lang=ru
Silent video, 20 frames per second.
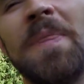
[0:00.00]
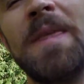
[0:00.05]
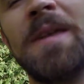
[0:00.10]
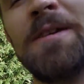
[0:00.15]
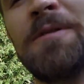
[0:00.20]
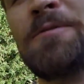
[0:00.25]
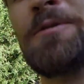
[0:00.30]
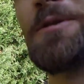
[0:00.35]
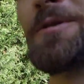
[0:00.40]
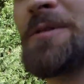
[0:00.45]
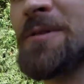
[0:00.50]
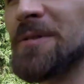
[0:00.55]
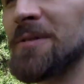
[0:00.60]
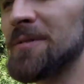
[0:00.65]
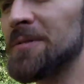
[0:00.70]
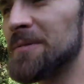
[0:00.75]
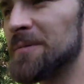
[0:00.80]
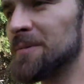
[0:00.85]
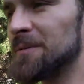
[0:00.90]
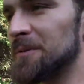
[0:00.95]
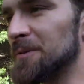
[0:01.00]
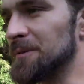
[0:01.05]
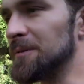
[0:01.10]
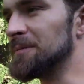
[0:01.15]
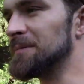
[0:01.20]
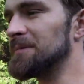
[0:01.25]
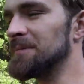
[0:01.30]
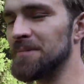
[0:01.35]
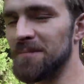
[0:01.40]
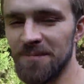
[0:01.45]
И вот, ну,
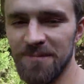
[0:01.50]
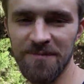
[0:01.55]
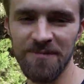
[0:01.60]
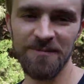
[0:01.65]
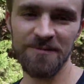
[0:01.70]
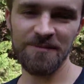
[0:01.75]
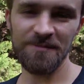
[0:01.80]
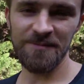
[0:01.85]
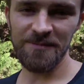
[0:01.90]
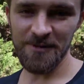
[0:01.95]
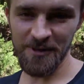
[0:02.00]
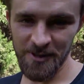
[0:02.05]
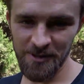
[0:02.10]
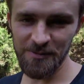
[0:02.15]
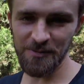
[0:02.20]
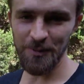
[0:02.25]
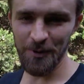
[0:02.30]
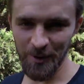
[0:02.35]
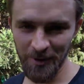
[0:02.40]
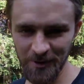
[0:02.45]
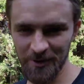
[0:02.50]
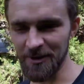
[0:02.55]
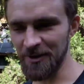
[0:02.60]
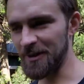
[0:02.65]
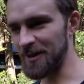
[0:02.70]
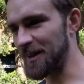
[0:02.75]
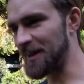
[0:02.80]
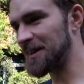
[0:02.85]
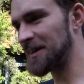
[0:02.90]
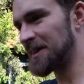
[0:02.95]
я ж блогер,
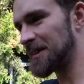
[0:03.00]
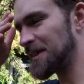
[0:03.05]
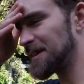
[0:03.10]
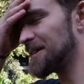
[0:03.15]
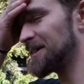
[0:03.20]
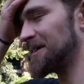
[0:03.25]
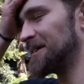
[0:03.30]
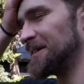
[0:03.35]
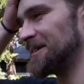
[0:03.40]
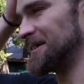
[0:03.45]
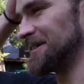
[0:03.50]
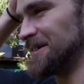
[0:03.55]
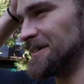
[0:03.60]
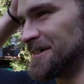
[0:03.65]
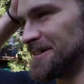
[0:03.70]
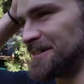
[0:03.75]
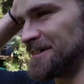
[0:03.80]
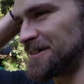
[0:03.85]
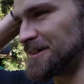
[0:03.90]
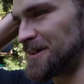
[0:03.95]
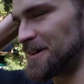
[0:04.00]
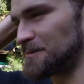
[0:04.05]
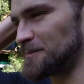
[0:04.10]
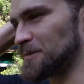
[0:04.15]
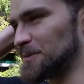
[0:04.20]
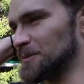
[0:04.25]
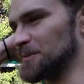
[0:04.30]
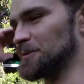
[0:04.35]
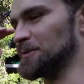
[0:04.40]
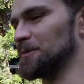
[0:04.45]
да. И как
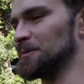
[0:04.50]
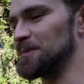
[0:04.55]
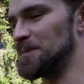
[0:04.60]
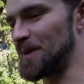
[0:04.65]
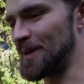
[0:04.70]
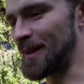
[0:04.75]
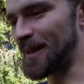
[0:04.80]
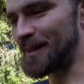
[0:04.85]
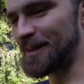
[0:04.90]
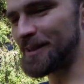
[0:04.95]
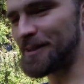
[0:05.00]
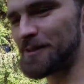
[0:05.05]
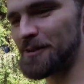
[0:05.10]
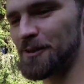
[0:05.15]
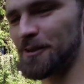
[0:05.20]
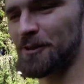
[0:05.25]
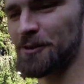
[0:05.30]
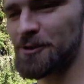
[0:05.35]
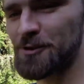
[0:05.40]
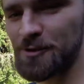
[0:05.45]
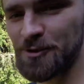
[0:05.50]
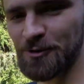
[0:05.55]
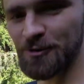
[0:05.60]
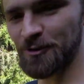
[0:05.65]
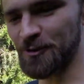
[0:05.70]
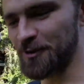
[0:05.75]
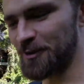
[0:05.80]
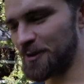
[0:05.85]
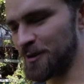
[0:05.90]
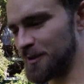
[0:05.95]
бы, ну, понятное дело,
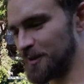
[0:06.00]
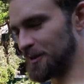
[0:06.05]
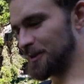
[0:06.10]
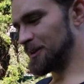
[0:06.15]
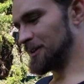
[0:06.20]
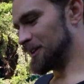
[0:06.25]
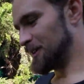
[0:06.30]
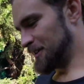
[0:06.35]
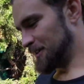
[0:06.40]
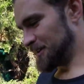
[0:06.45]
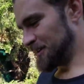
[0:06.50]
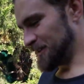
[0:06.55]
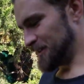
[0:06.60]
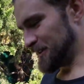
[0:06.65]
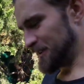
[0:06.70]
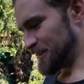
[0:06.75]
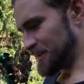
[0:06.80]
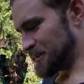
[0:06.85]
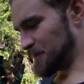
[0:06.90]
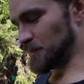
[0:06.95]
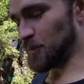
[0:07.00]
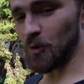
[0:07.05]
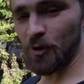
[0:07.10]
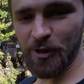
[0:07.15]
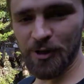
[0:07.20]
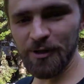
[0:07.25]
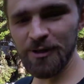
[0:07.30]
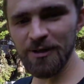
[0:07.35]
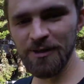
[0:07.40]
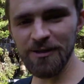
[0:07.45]
что э, тем
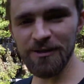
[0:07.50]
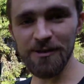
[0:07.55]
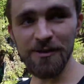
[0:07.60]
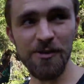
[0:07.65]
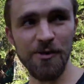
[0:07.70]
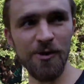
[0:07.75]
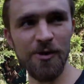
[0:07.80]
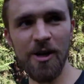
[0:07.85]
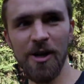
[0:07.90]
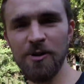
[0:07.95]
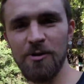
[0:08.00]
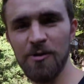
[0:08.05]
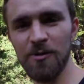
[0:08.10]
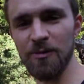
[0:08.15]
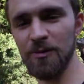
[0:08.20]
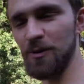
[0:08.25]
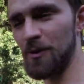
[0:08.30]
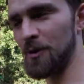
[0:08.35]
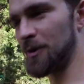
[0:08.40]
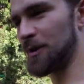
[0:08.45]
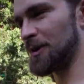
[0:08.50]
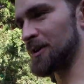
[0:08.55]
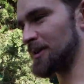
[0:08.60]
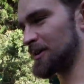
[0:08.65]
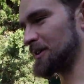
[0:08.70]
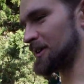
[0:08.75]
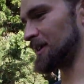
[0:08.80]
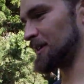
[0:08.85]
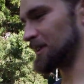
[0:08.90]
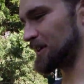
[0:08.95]
более, когда ты начинающий блогер,
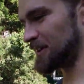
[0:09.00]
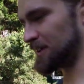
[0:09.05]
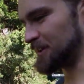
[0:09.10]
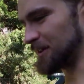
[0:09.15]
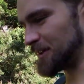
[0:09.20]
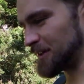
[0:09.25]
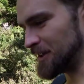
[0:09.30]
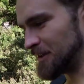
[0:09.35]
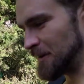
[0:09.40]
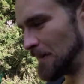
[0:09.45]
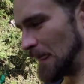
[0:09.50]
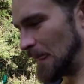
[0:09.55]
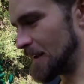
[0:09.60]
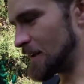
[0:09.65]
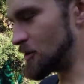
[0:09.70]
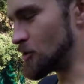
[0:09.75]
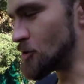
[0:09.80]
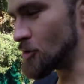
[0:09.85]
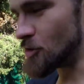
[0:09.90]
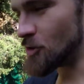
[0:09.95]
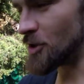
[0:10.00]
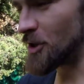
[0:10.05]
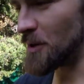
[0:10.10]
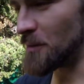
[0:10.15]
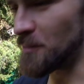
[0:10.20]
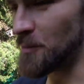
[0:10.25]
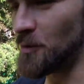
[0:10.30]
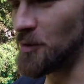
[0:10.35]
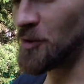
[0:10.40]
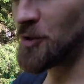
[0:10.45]
когда ты ищешь
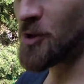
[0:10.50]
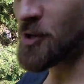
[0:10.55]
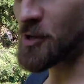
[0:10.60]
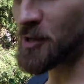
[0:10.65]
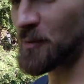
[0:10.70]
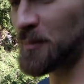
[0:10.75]
тему, ищешь